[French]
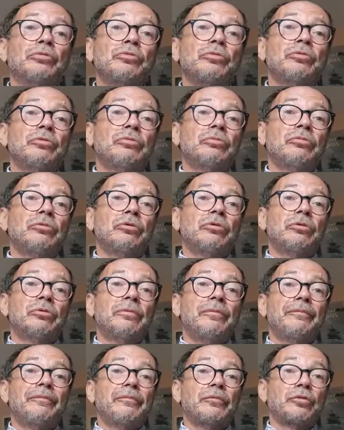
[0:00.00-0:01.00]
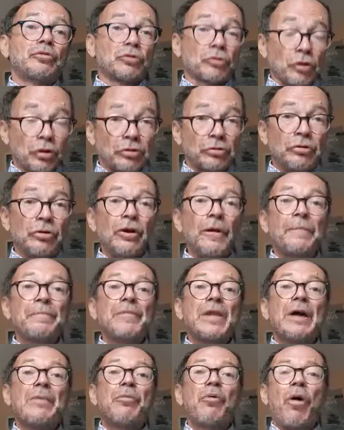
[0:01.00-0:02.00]
une, structure
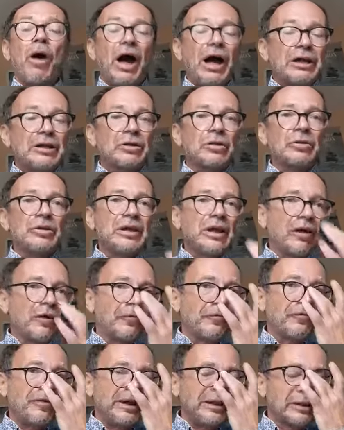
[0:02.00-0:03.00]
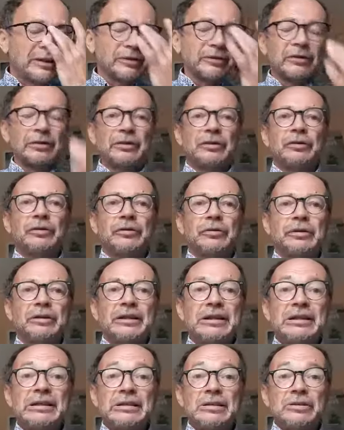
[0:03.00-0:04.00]
pour accueillir en fait
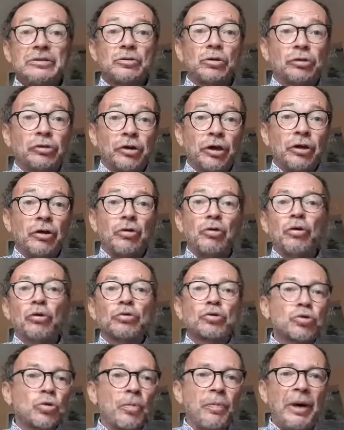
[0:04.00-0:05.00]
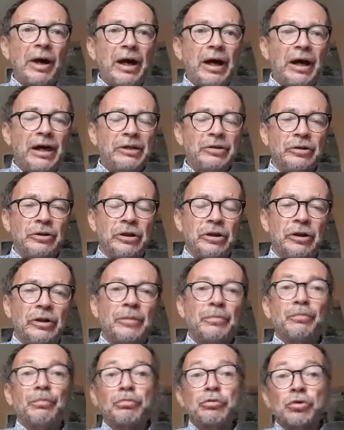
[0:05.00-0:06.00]
les auteurs que l'on ne joue pas ailleurs
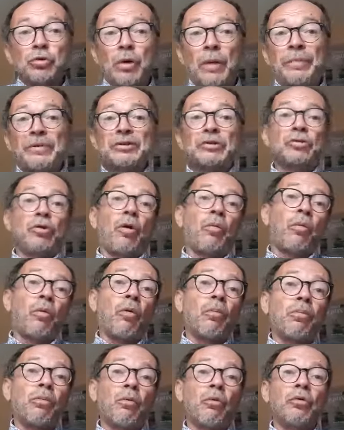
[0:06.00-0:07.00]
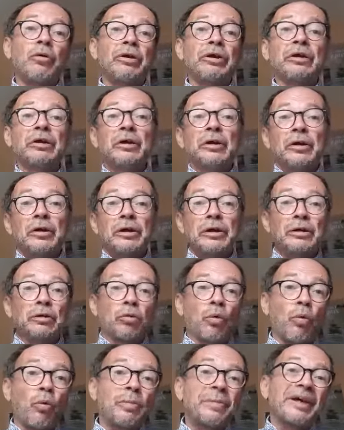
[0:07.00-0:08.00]
soit parce que leur propos est, est
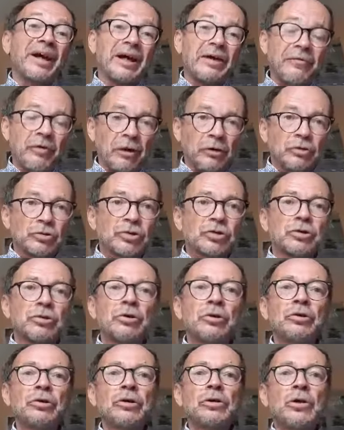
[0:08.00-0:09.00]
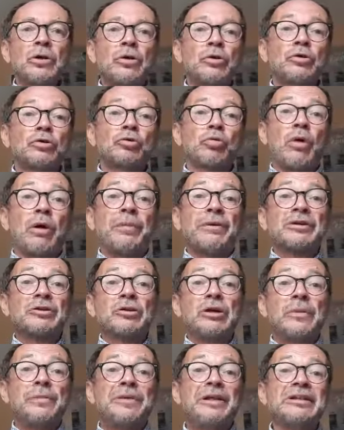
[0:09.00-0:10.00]
trop irrévérencieux, soit parce
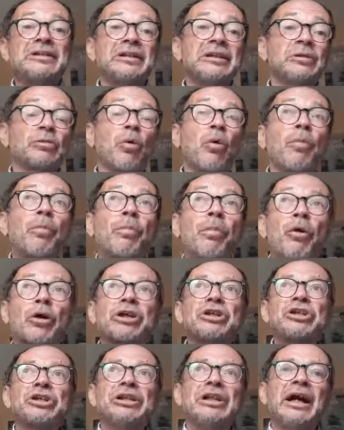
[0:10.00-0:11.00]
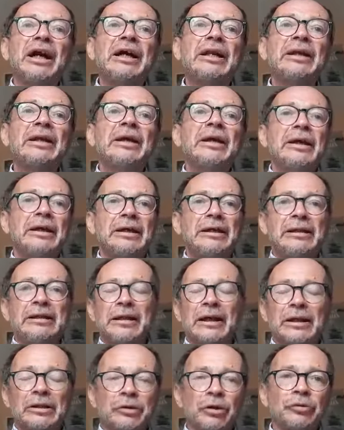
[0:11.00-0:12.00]
que la pièce est trop originale, et les
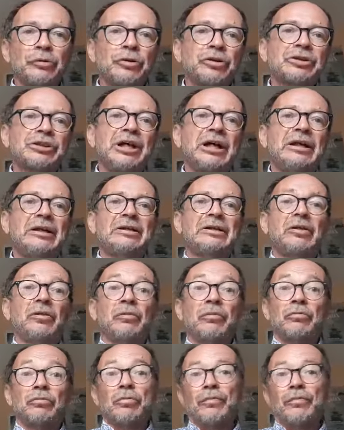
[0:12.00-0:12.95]
directeurs de salle étant